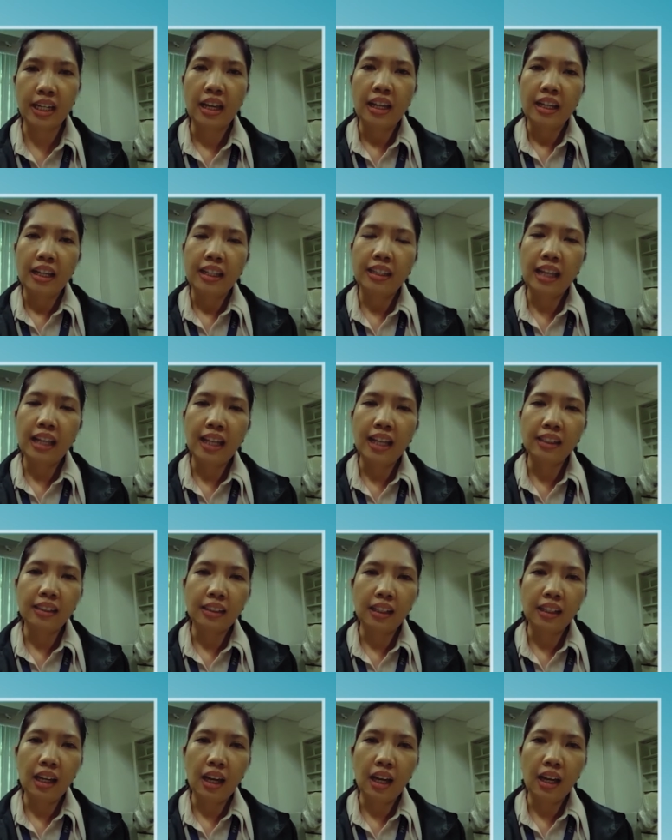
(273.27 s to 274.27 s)
that
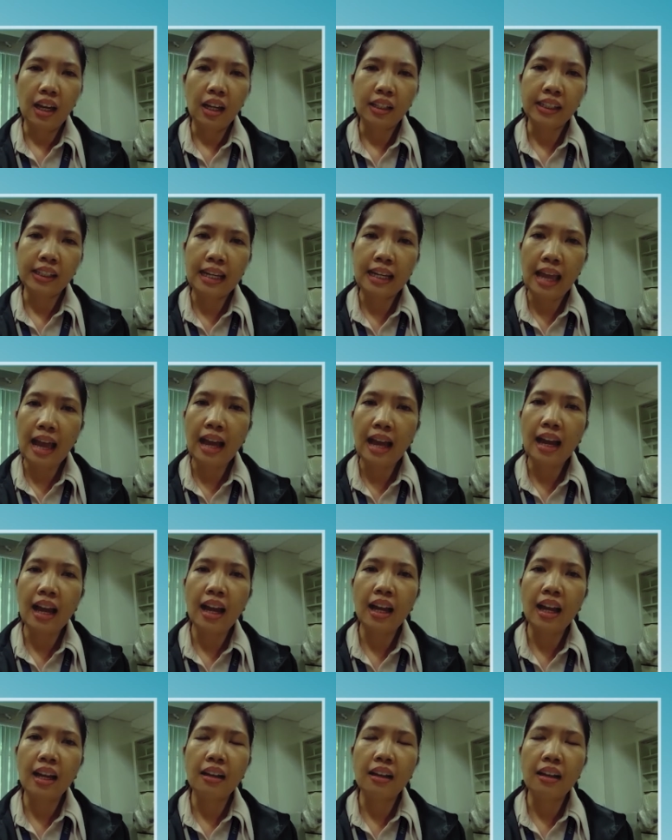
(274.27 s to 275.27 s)
uh,
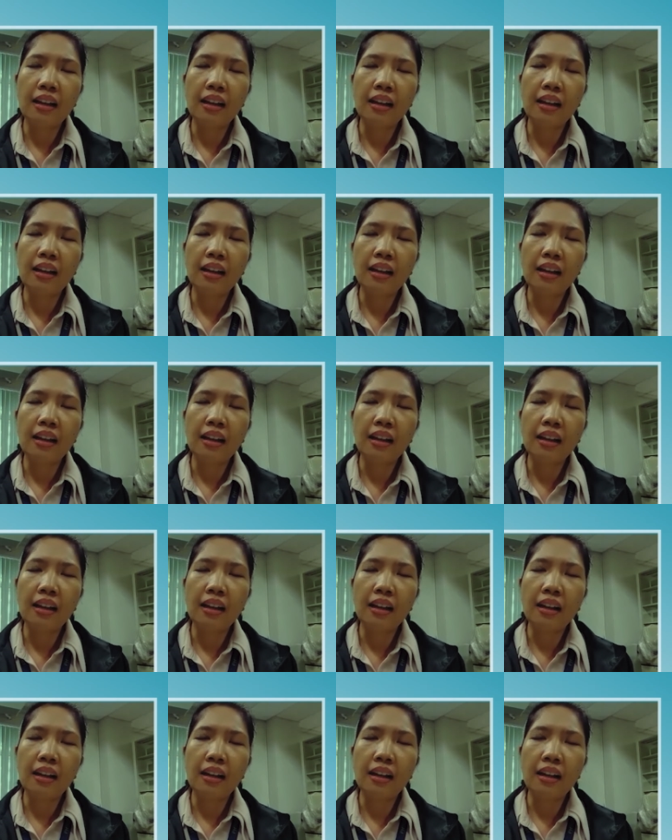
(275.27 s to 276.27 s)
kailangang
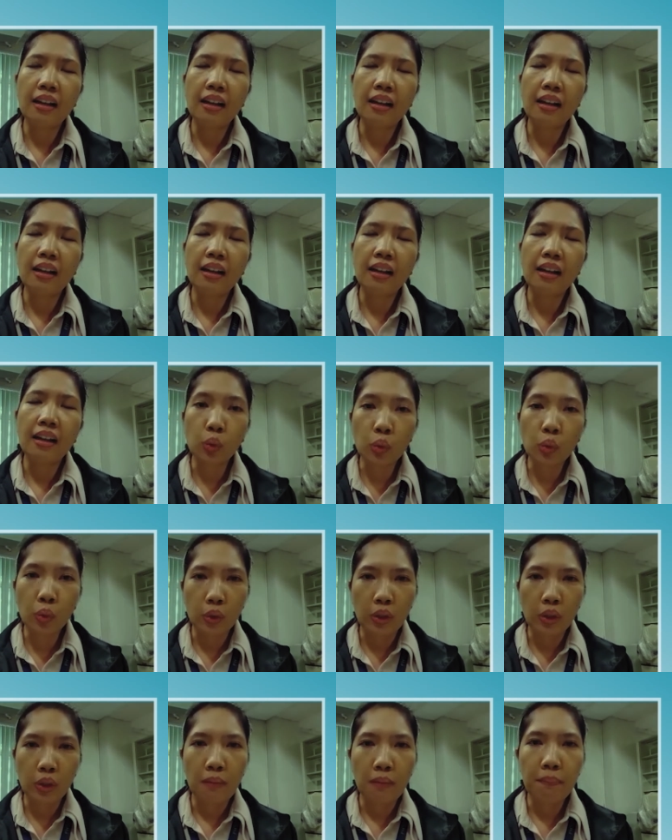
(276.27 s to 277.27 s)
merong um,
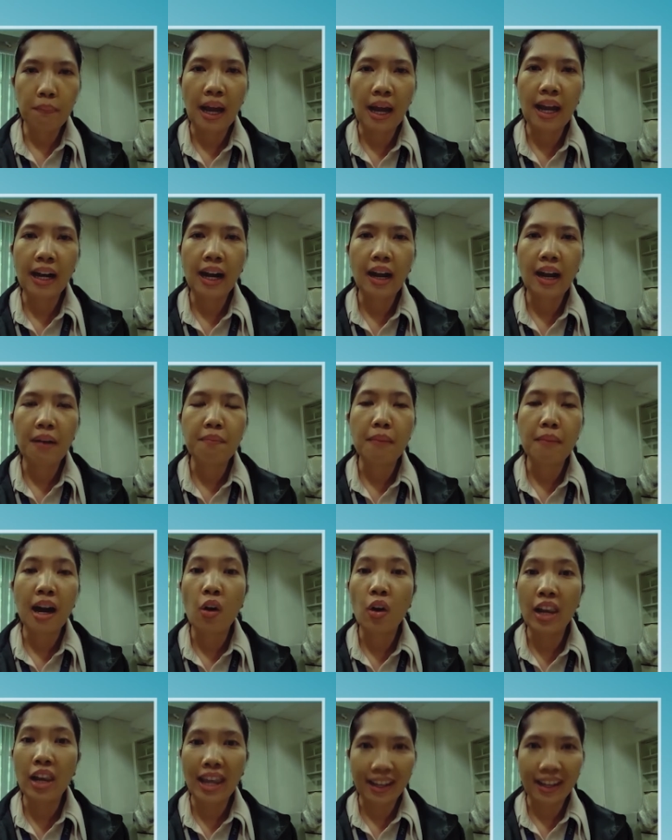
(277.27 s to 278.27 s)
tool para
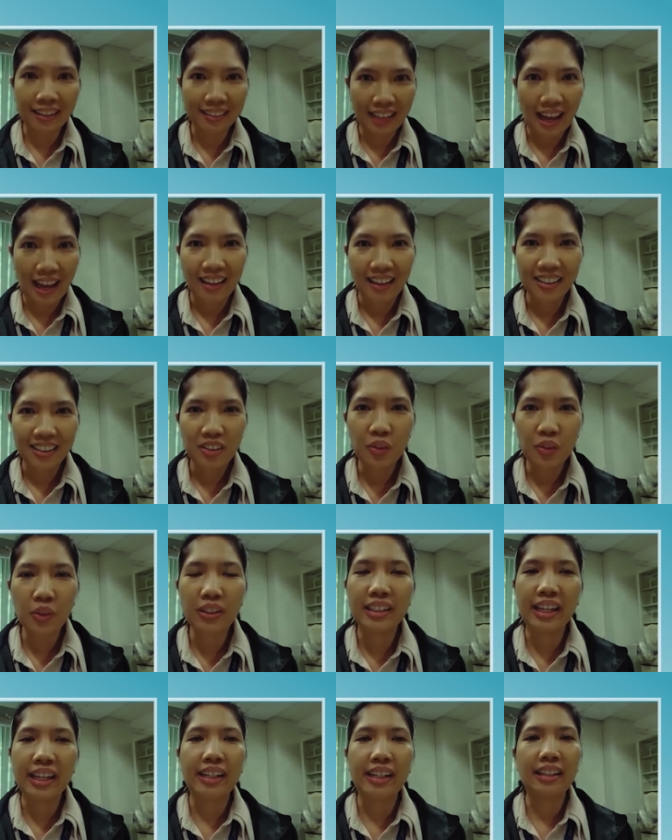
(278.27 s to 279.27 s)
mangolekta ng
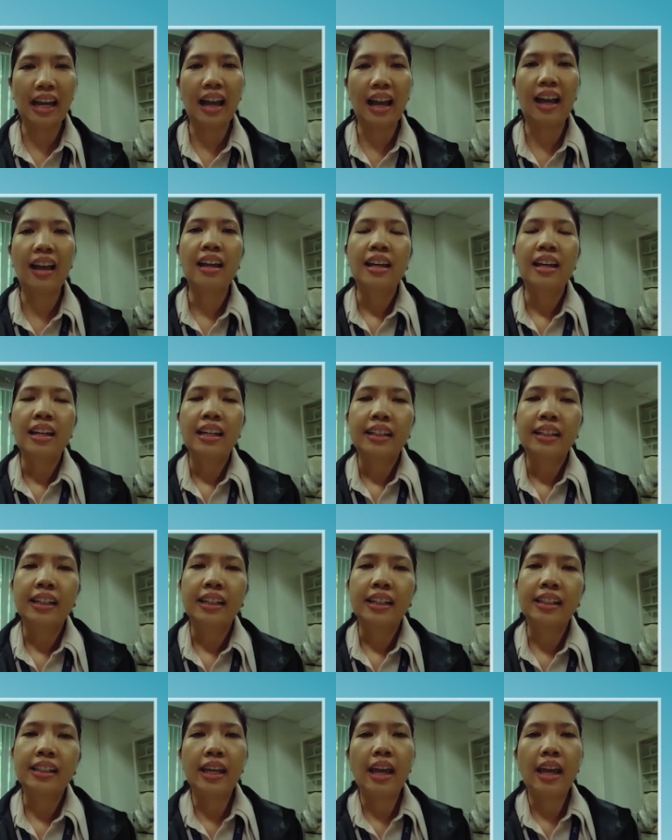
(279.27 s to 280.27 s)
data.
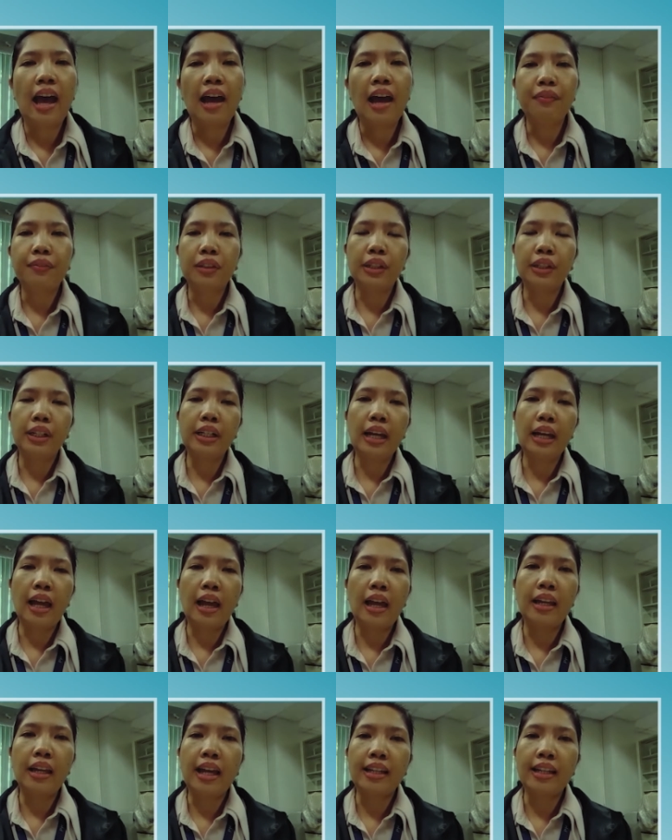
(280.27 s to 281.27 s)
Kasi after
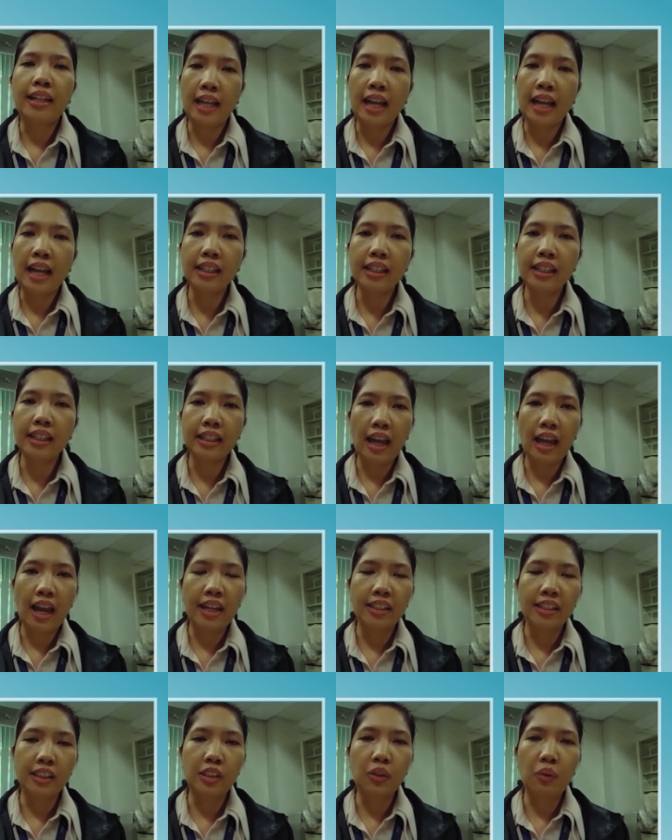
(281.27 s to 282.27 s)
na
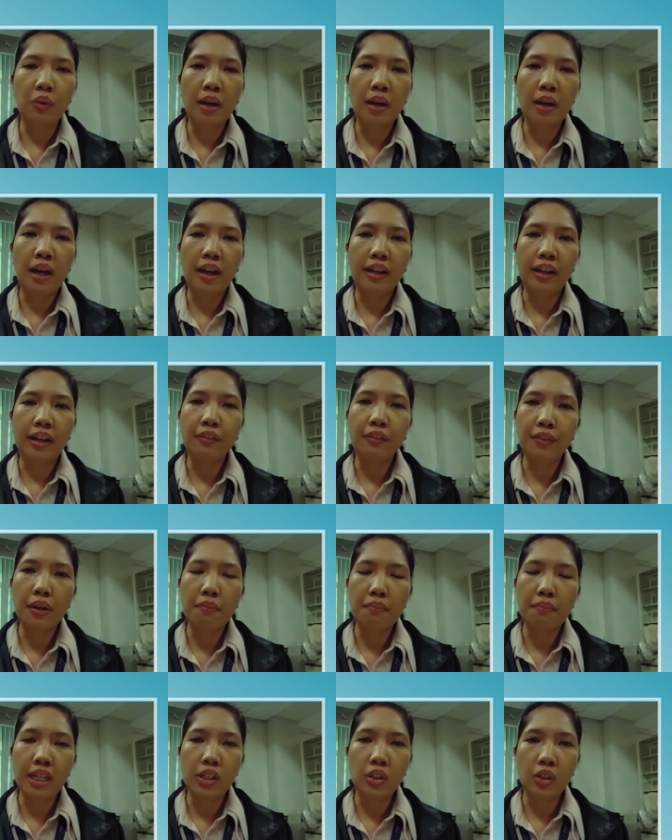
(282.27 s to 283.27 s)
na-standardize yung mga
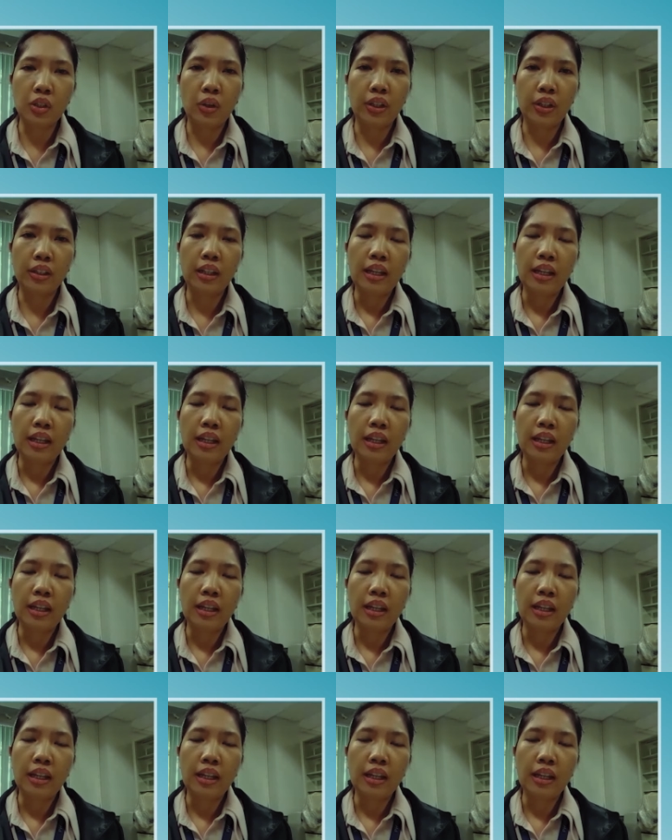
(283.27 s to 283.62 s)
information,